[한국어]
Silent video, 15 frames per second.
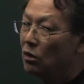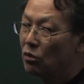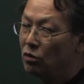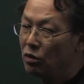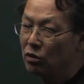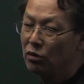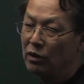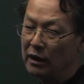
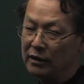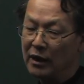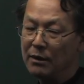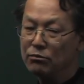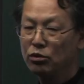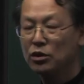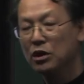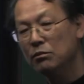코로나
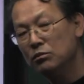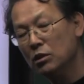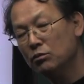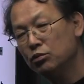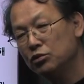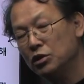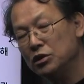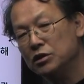남북
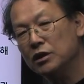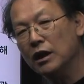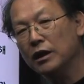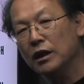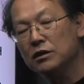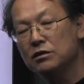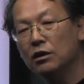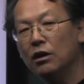협력부터
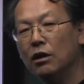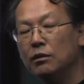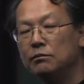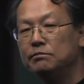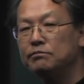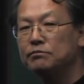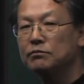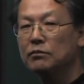시작해서
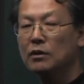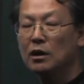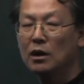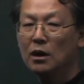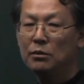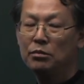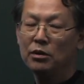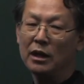
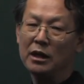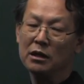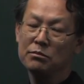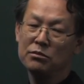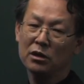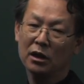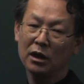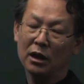평화
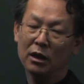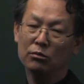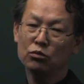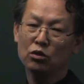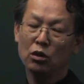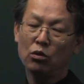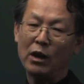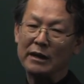협력의
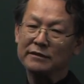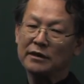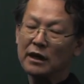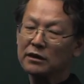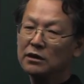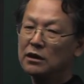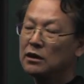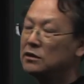문을
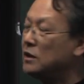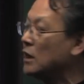활짝 열어